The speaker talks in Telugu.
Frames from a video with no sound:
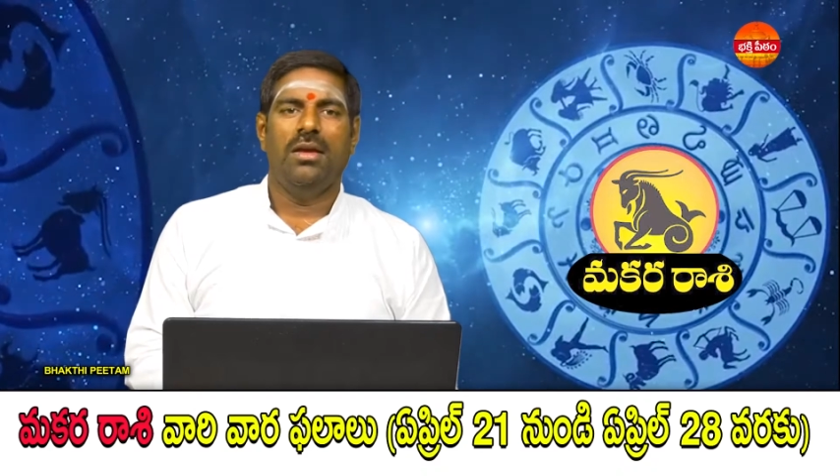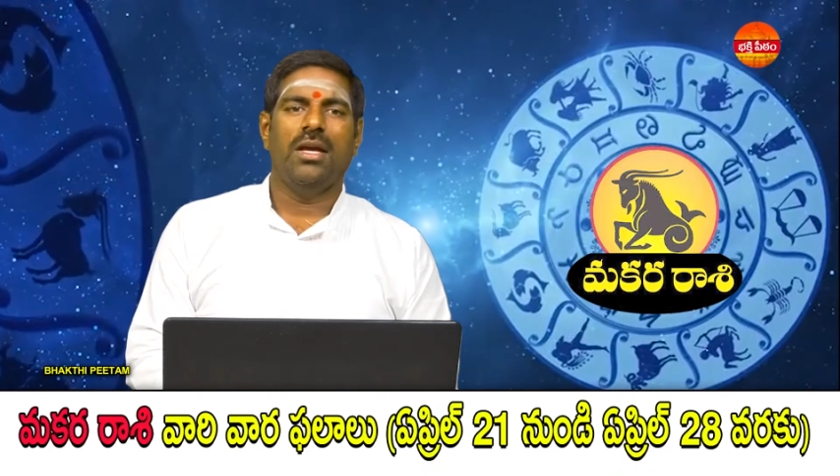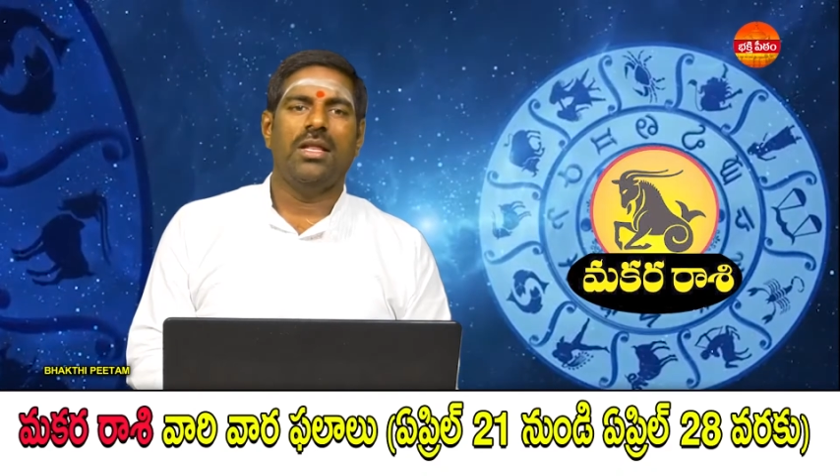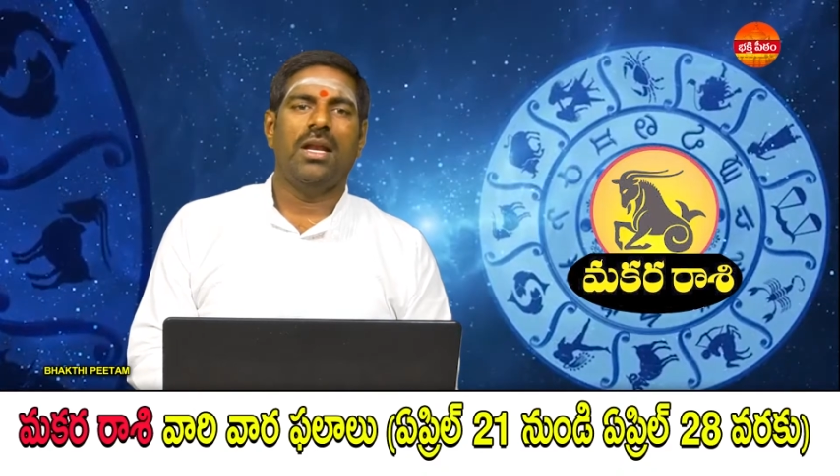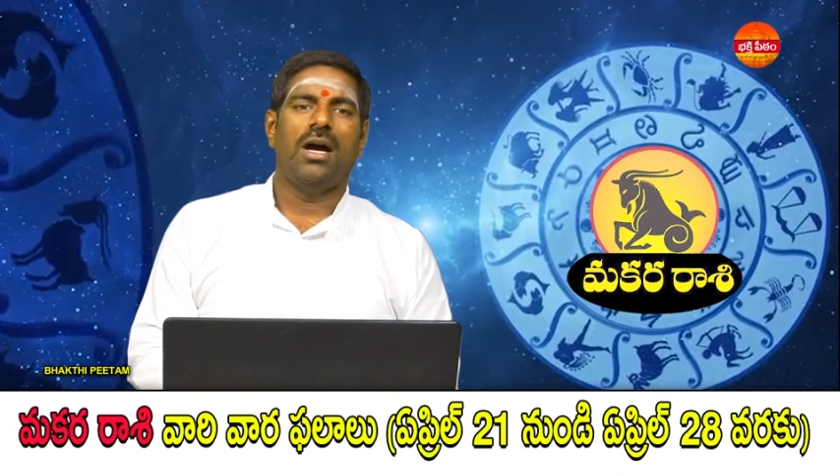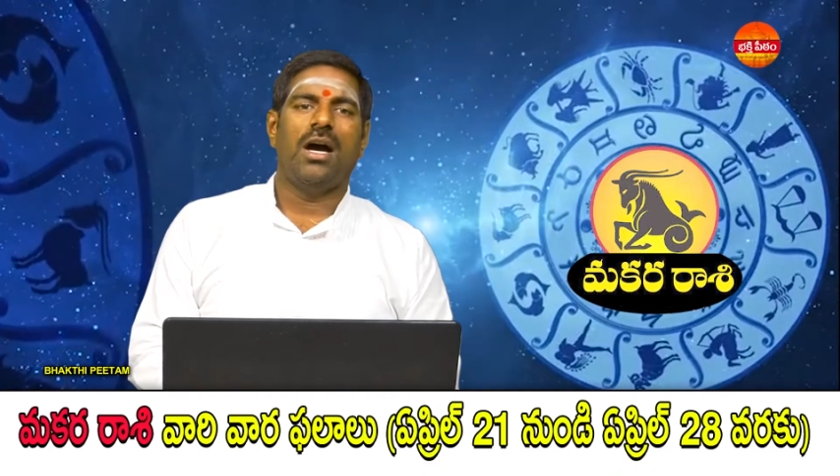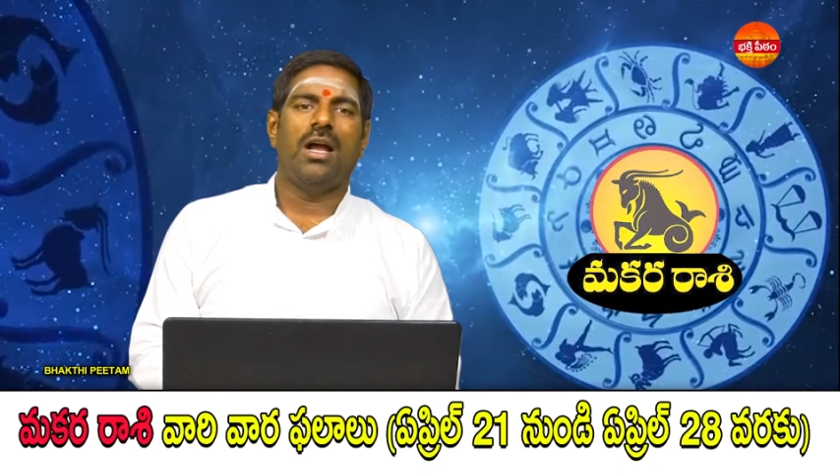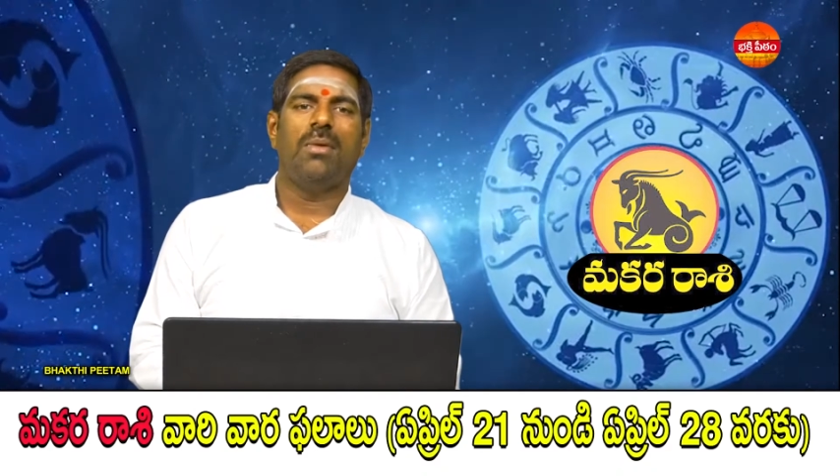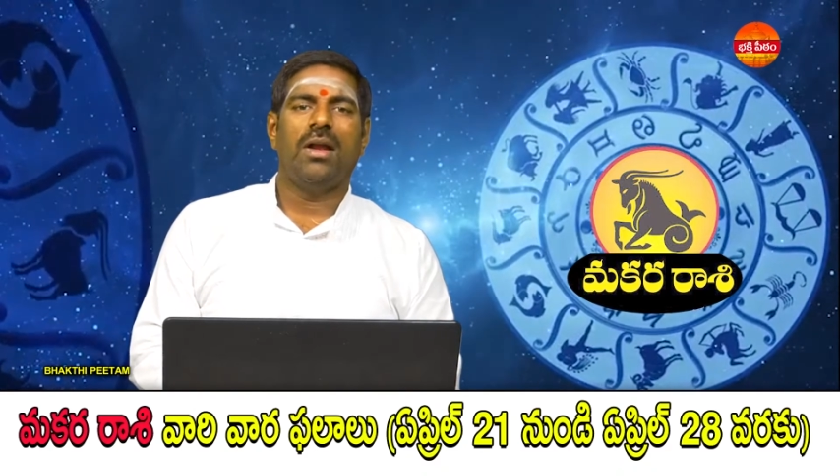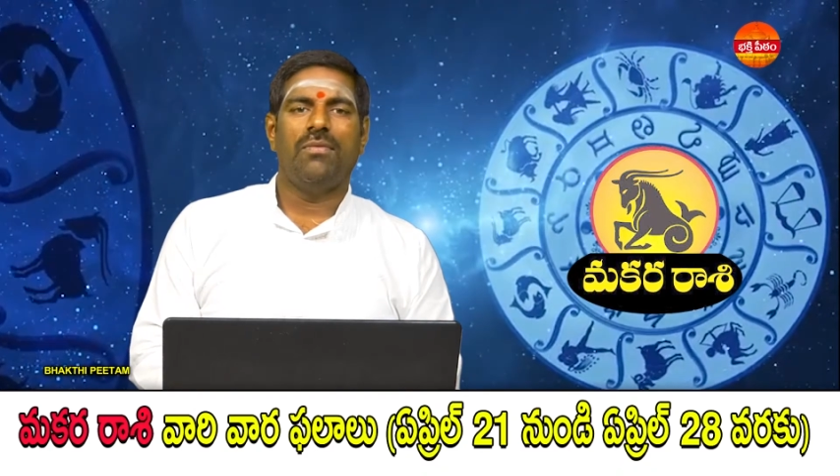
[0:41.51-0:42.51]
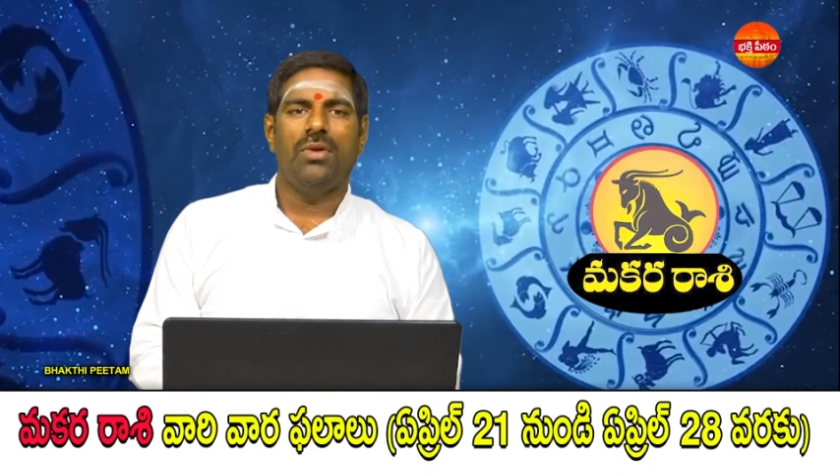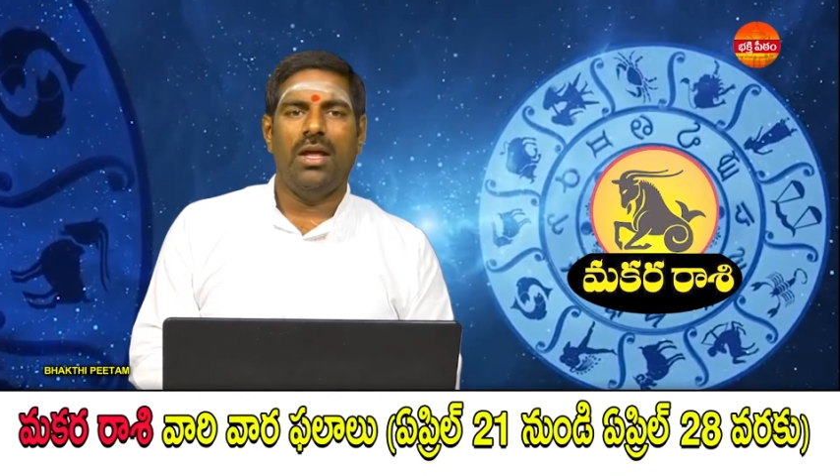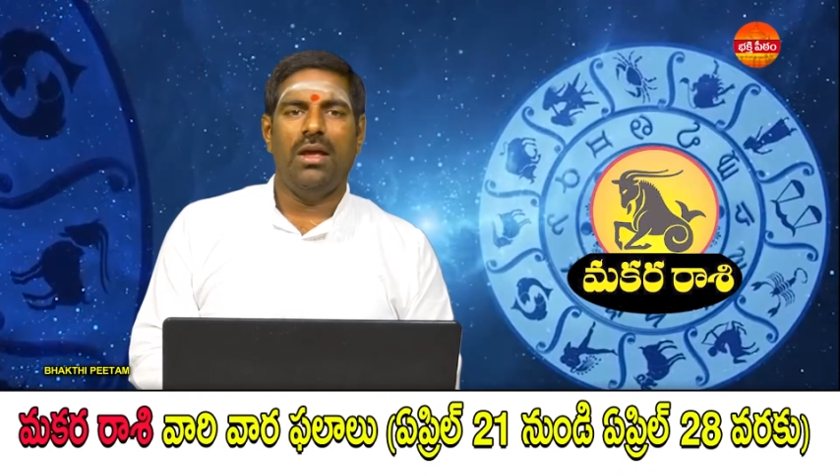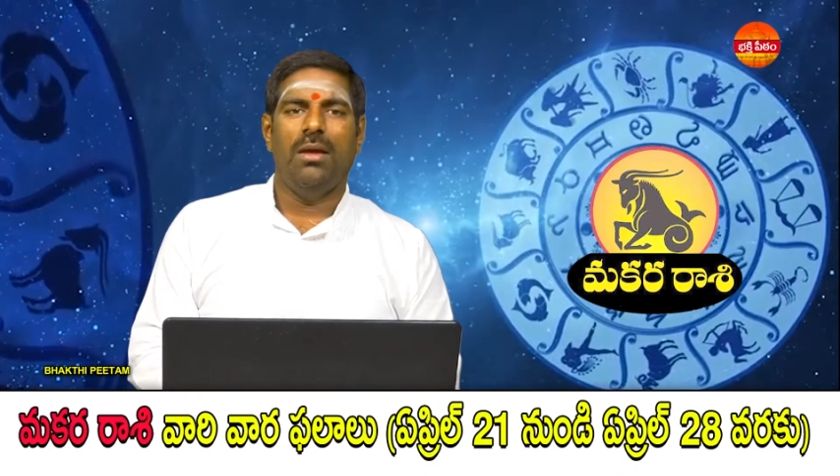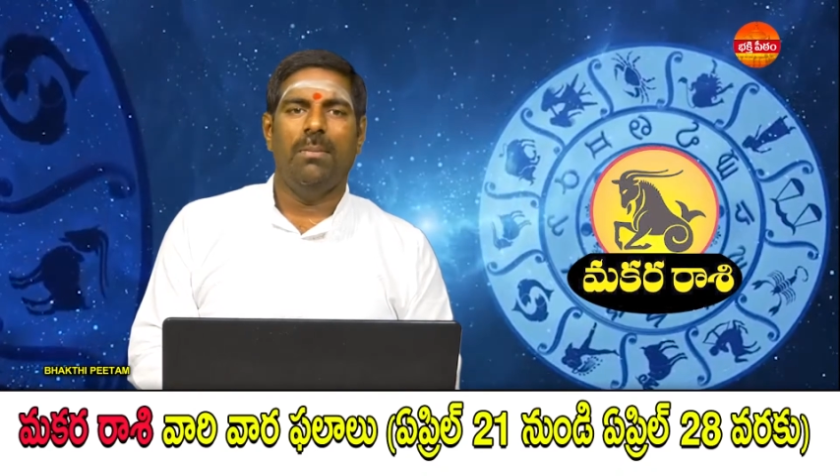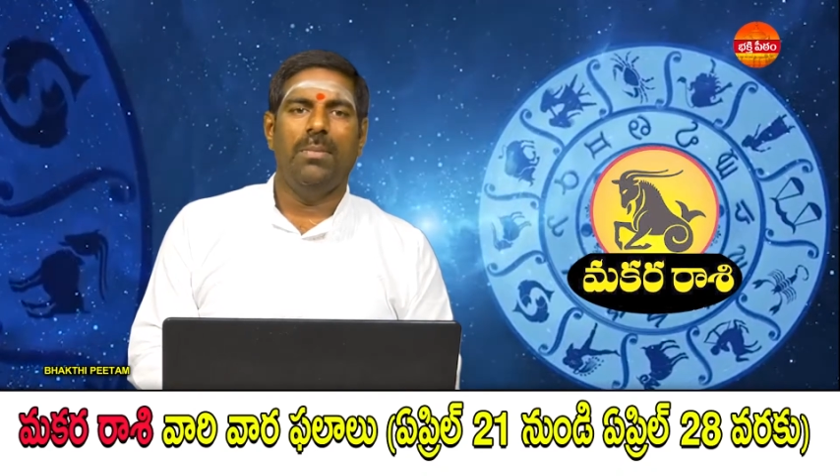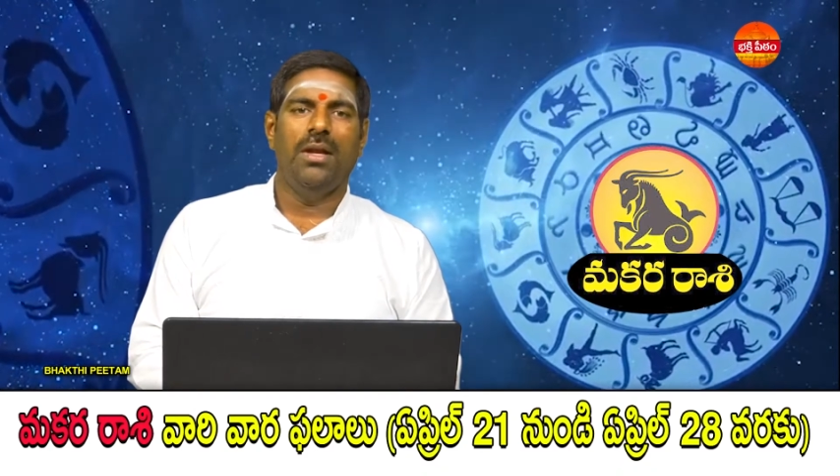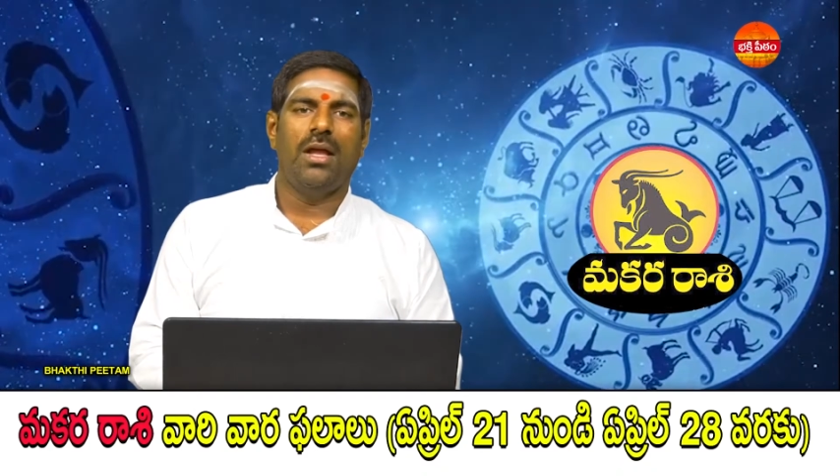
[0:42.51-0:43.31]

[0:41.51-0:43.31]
ఏదైనా అనుమానం ఉంటే మీ